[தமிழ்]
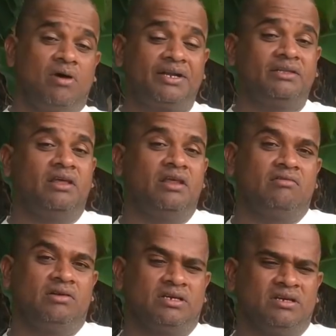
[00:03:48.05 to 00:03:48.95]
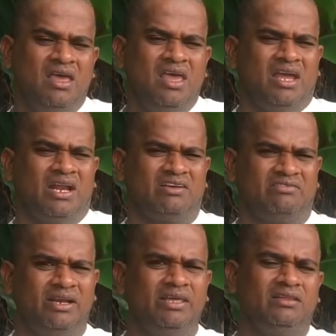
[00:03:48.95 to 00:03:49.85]
மாற்றம் தெரியும் அவங்களுக்கு
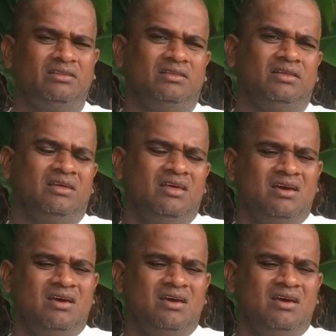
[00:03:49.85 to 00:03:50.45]
எனக்கு வலி இருந்தது